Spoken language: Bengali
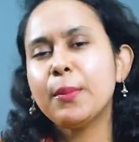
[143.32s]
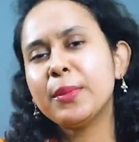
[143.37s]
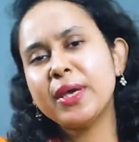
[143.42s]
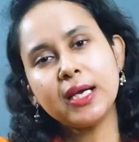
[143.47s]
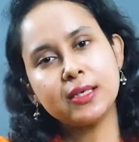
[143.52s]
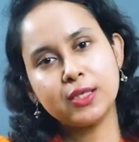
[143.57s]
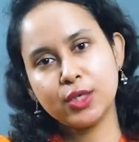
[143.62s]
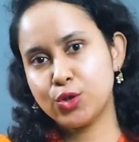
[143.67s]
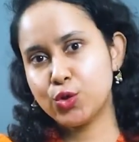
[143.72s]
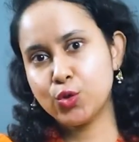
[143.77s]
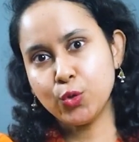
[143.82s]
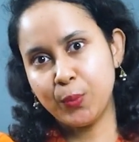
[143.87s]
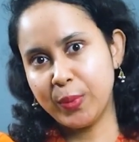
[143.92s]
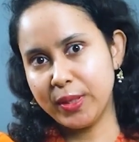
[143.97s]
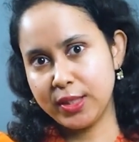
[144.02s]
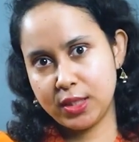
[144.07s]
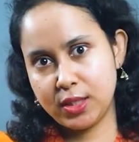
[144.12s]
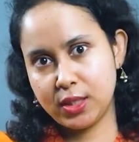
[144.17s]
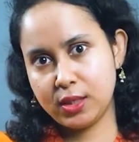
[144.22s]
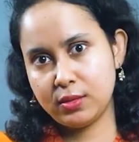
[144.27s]
আমি একটা
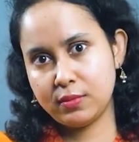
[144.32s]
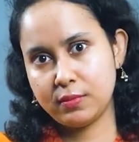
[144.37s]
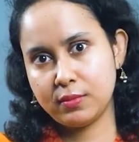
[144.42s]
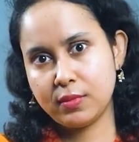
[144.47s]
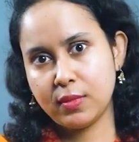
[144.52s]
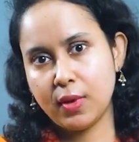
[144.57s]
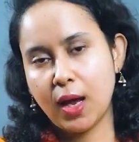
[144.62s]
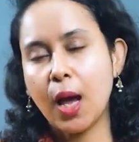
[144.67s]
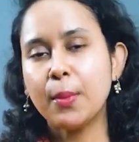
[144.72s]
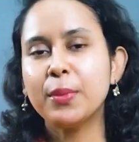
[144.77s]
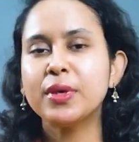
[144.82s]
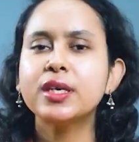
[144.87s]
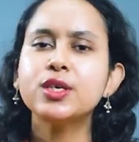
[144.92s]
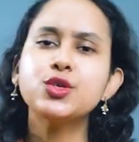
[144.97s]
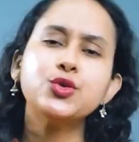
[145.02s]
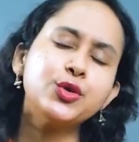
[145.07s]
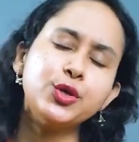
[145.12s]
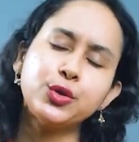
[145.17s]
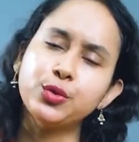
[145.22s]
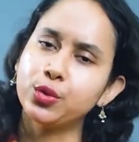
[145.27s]
স্টুপিড আমি
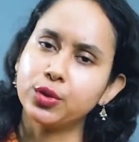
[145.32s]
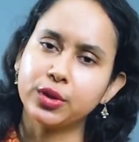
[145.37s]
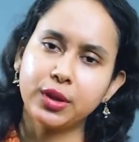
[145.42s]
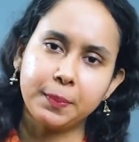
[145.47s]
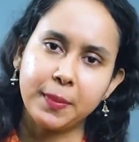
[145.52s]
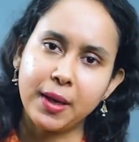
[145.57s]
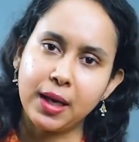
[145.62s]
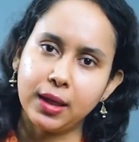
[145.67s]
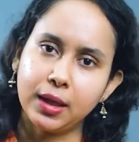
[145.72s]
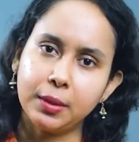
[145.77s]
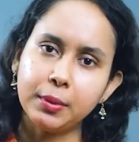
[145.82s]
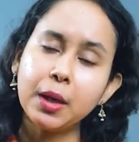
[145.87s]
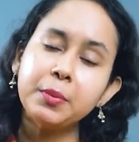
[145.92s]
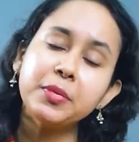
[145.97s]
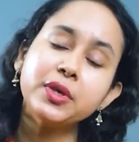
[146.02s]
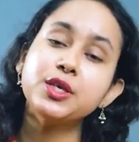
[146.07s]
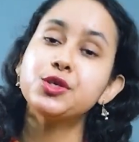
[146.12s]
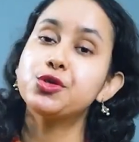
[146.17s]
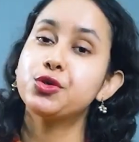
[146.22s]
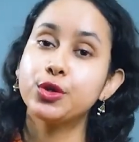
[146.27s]
কিছুই করতে পারলাম না
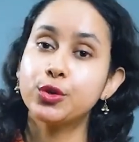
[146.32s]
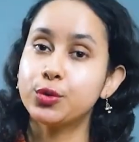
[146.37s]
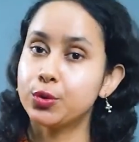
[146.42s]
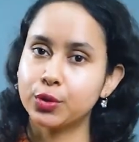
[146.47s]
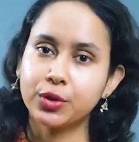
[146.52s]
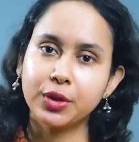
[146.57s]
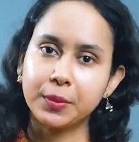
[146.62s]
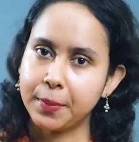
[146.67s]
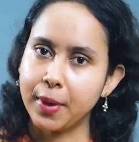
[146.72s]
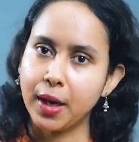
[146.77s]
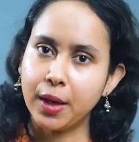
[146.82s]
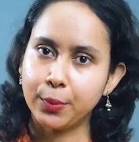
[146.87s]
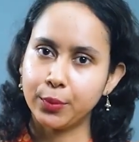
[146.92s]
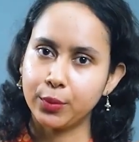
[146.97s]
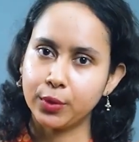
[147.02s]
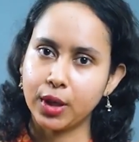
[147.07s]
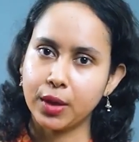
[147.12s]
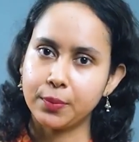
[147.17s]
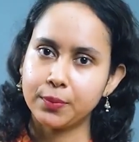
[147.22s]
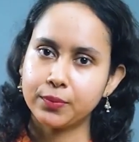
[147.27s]
আমি কিছুই করতে
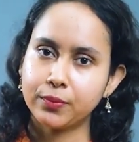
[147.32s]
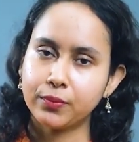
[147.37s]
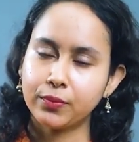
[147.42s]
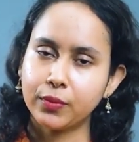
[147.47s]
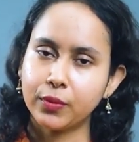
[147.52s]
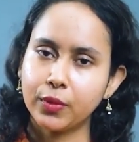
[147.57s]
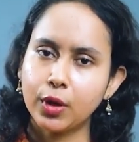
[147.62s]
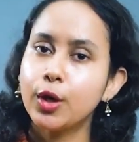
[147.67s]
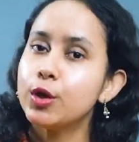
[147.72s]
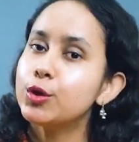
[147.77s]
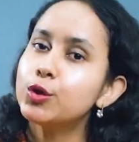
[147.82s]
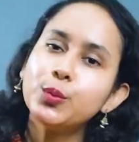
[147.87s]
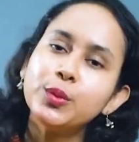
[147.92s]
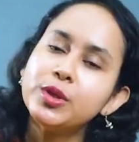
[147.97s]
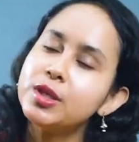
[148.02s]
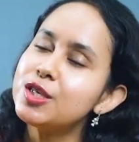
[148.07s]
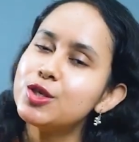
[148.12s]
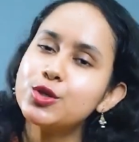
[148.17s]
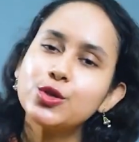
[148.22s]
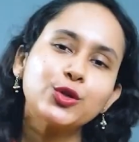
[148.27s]
পারবো না
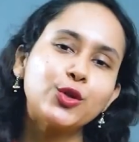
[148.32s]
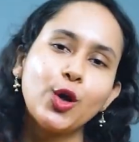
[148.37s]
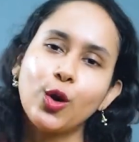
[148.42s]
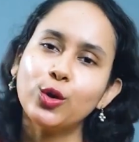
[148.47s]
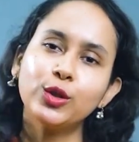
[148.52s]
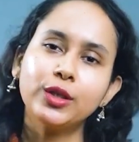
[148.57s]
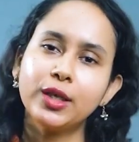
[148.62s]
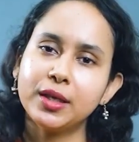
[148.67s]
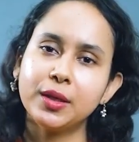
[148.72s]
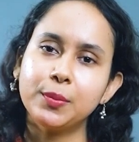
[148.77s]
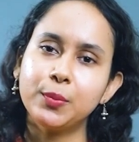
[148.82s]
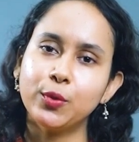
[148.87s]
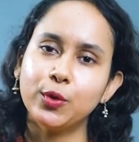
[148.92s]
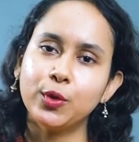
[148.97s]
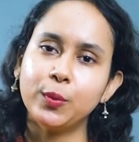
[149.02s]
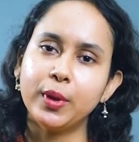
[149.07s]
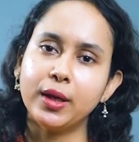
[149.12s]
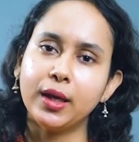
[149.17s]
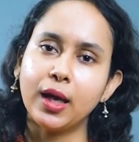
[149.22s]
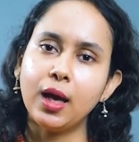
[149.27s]
তুমি নিশ্চয়ই তখন তাকে
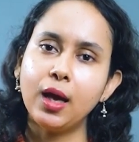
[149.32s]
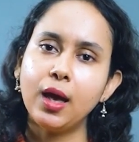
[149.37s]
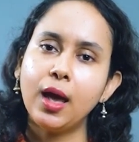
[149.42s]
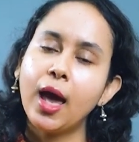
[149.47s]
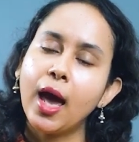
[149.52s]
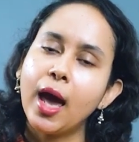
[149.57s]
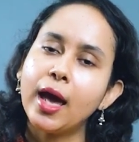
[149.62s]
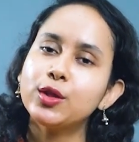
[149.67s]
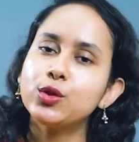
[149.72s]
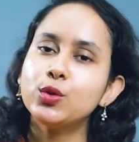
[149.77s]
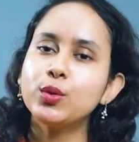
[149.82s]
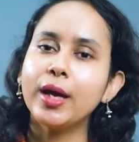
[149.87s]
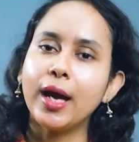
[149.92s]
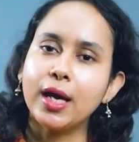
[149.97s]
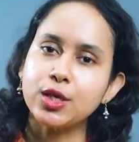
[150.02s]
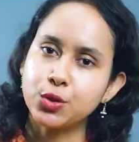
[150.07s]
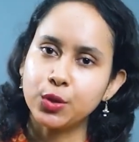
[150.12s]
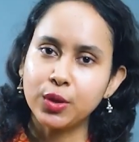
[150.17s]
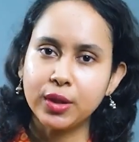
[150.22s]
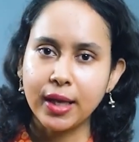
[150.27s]
বলবে না হ্যাঁ তুই
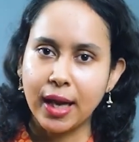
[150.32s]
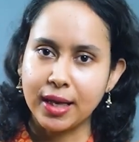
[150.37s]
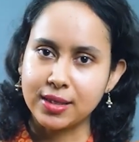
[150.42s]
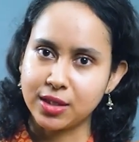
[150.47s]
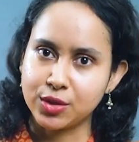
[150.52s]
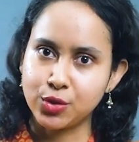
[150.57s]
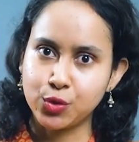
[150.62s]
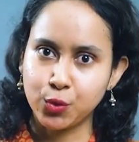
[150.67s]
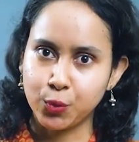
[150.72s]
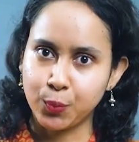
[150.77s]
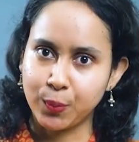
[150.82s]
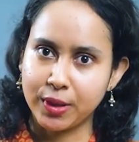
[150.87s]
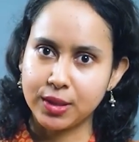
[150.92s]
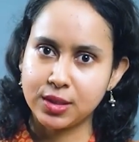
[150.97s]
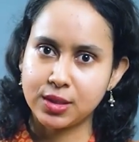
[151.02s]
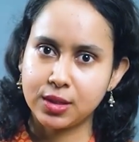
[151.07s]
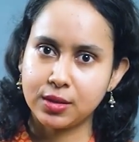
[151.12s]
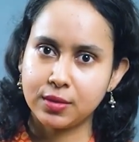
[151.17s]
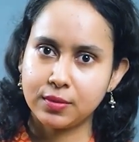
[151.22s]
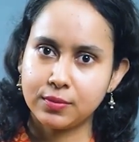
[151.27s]
আসলেই একটা
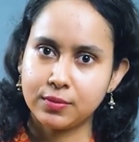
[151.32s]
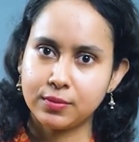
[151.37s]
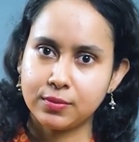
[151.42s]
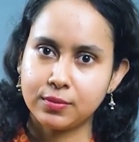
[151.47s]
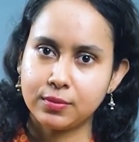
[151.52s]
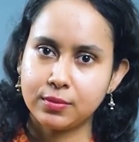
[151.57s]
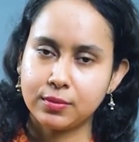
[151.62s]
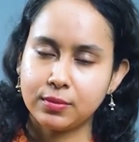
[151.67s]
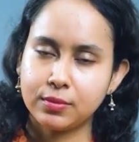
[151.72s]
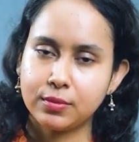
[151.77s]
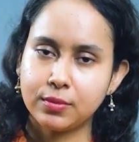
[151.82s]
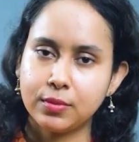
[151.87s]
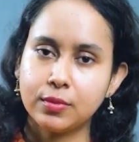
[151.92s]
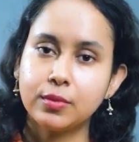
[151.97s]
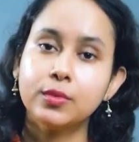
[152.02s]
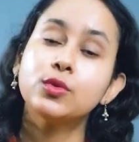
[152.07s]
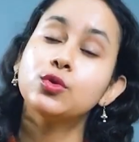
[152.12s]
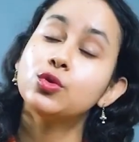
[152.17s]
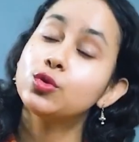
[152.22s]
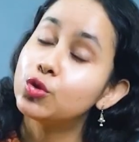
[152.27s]
স্টুপিড
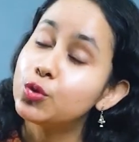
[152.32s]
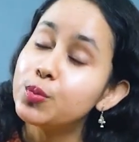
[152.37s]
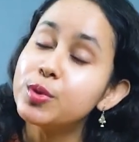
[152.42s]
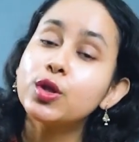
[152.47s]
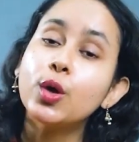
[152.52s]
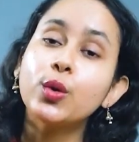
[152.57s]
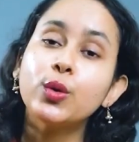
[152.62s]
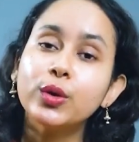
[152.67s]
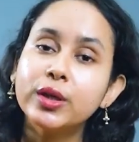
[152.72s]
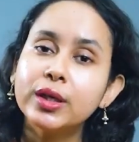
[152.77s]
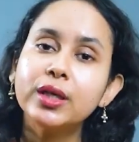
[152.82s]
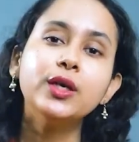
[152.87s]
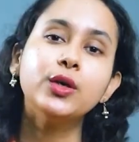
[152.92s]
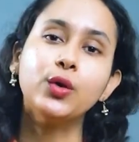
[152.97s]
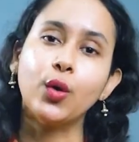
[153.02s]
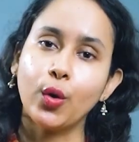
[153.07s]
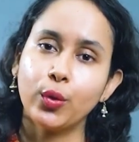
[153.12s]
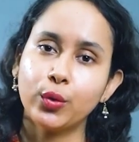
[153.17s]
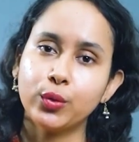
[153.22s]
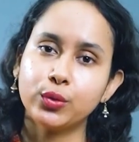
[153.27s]
তুমি তখন কি
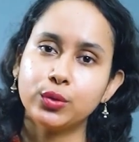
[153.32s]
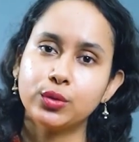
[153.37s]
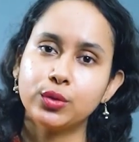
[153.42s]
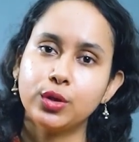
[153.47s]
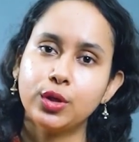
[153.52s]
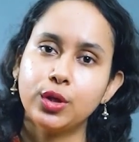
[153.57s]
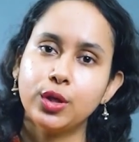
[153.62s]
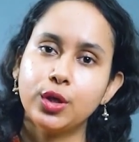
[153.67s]
করো